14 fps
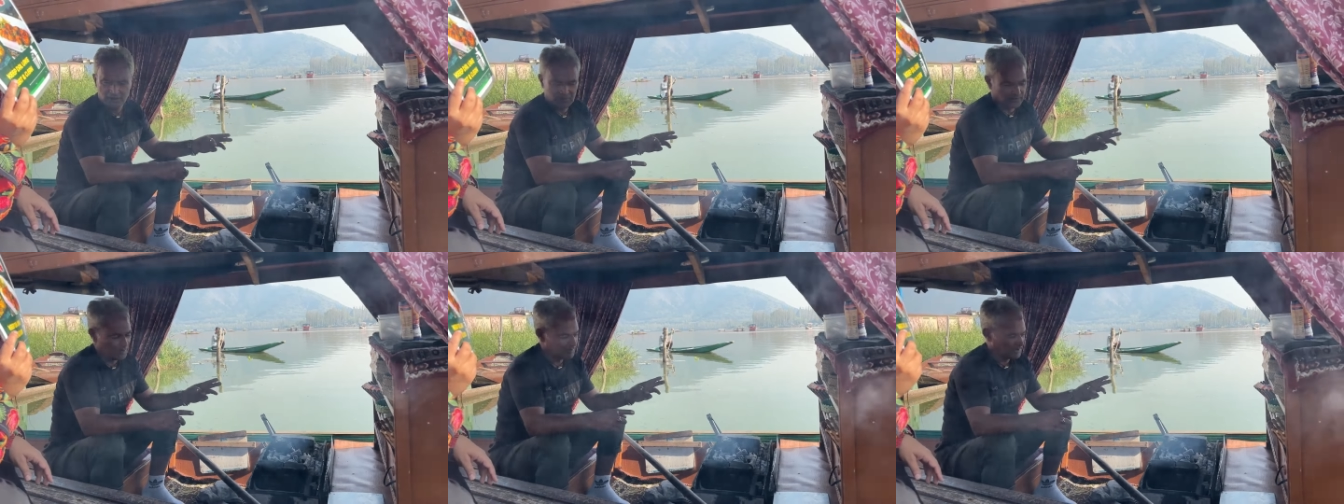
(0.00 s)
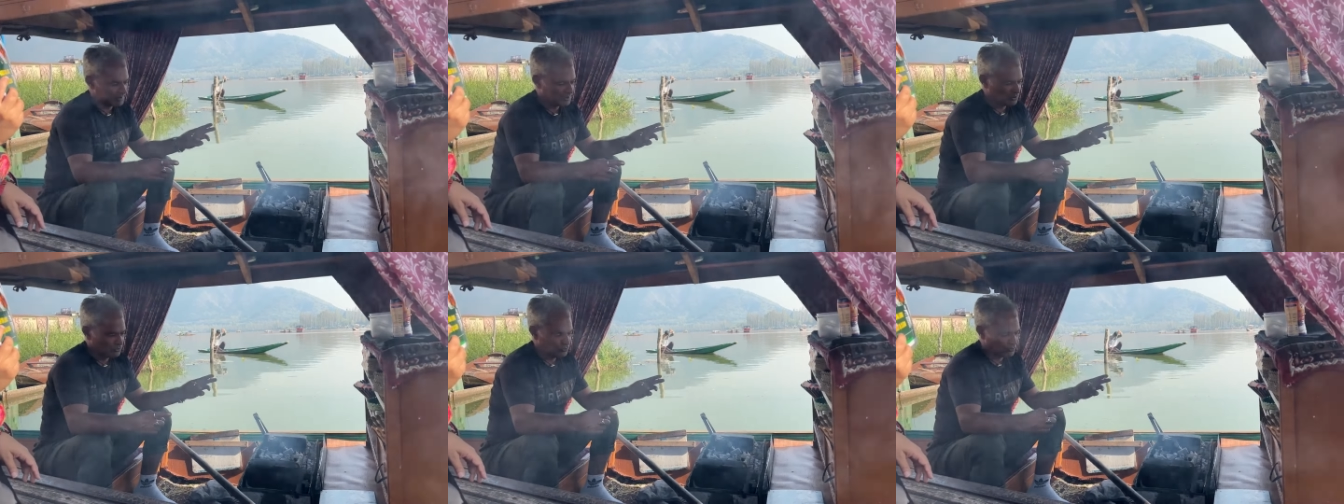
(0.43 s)
कबाब
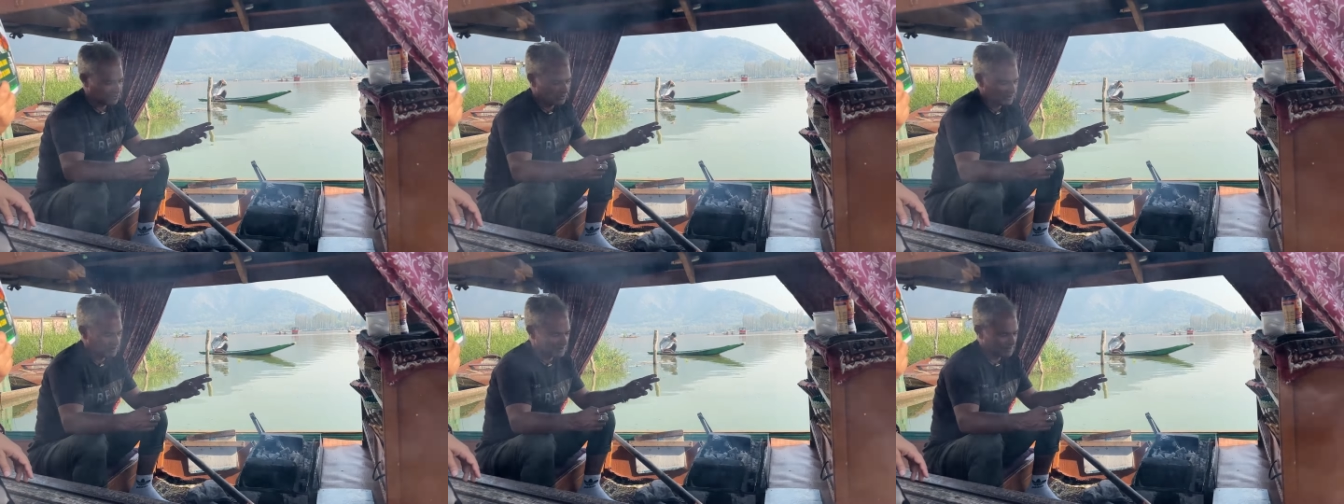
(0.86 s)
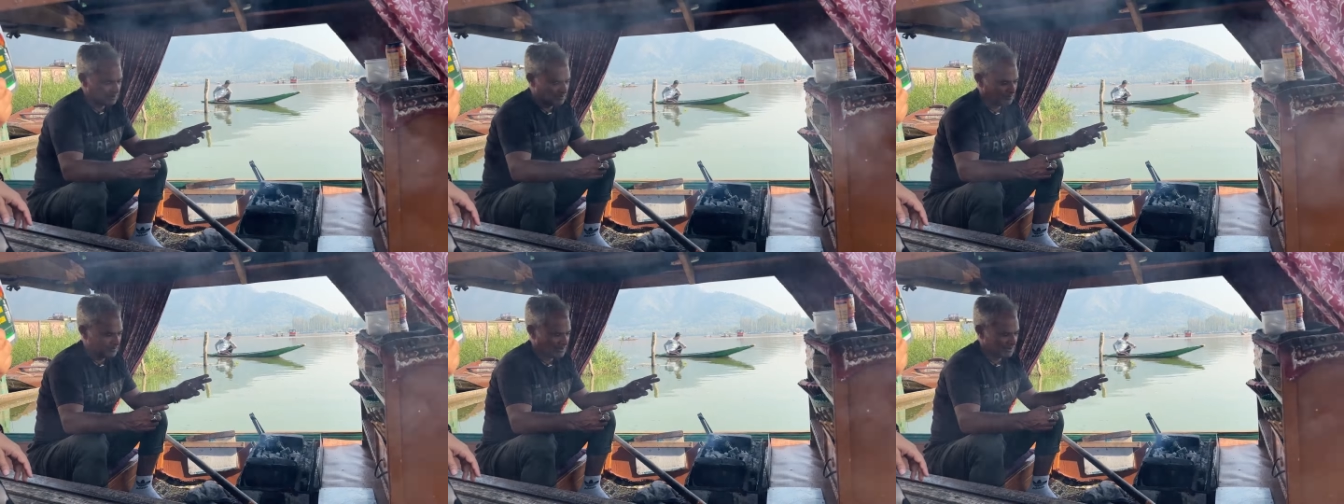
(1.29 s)
पड़ता है दो और इतना
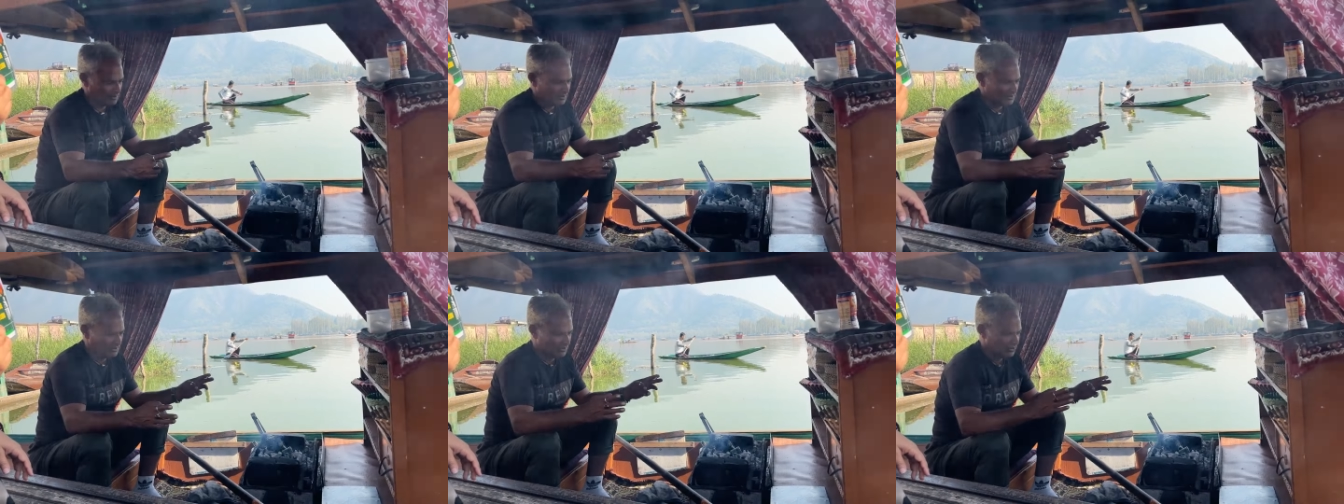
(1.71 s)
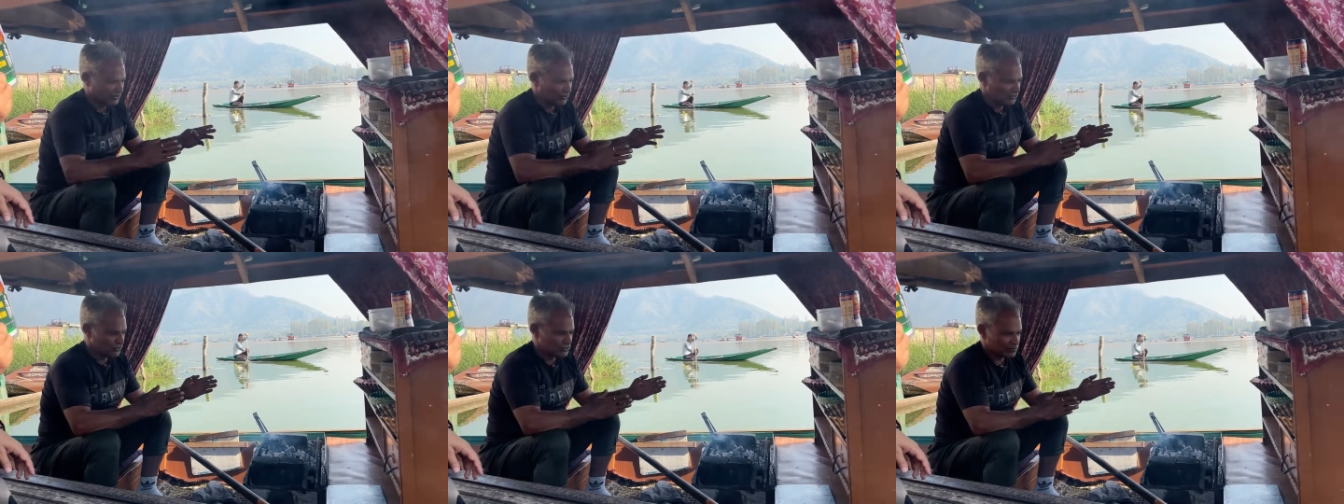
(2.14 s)
लंबा
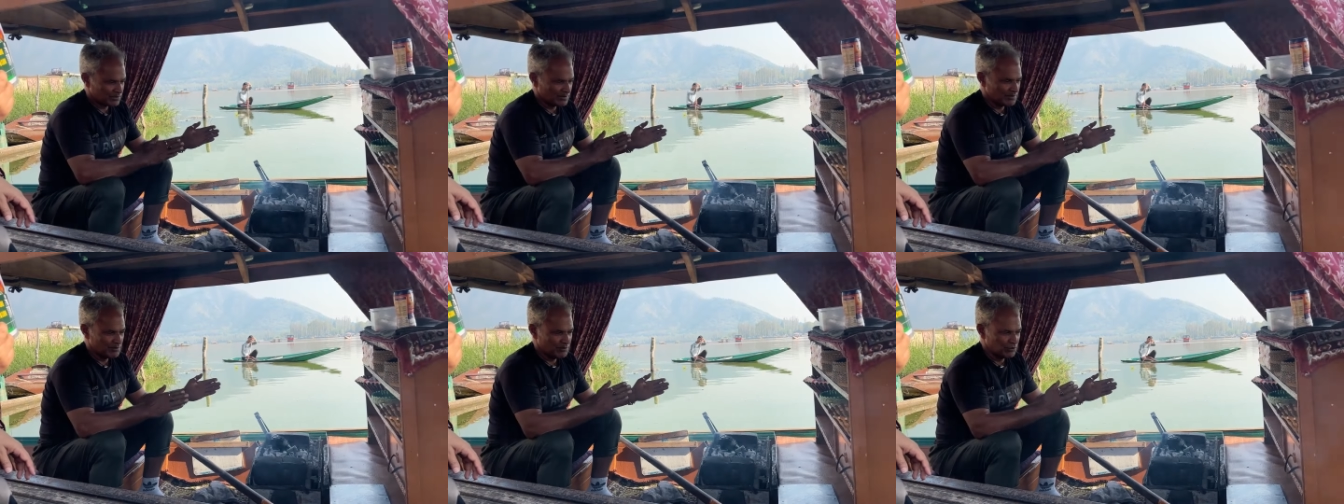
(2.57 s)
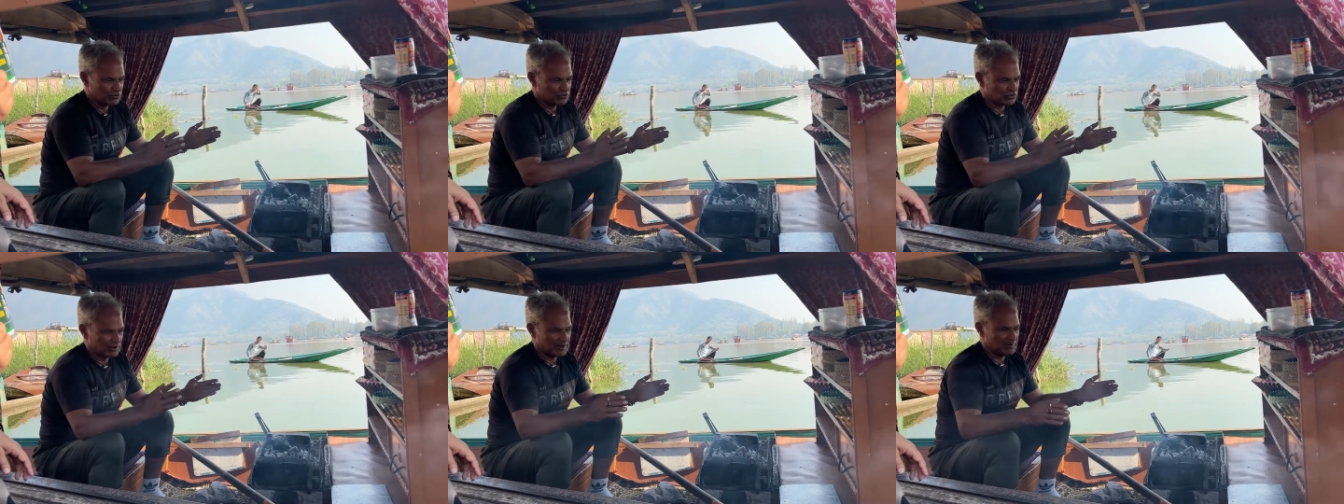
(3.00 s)
तो उसमें भी बहुत
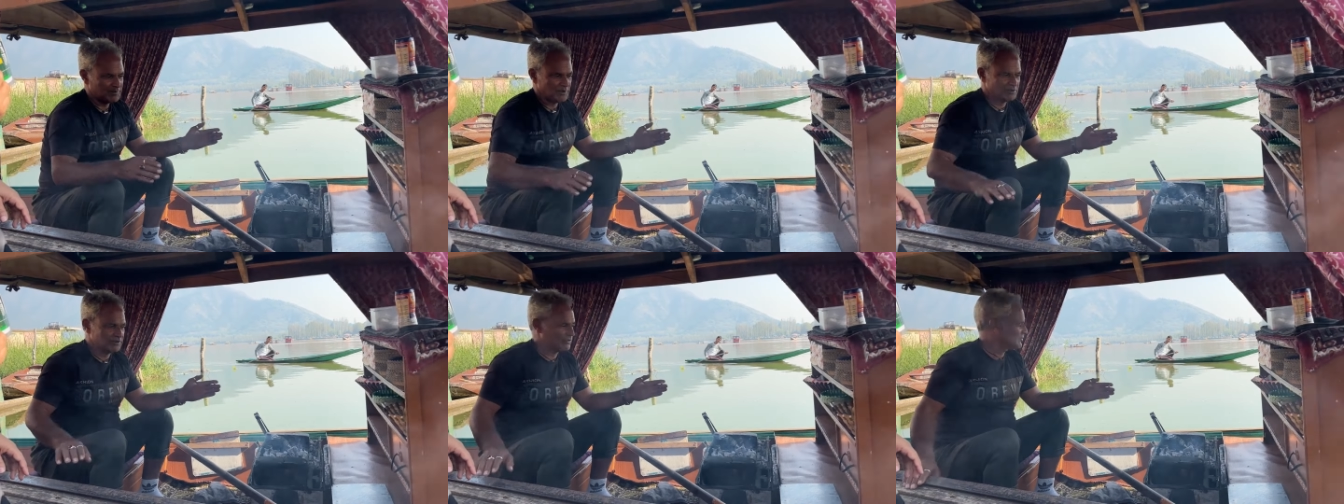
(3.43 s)
सारे पीस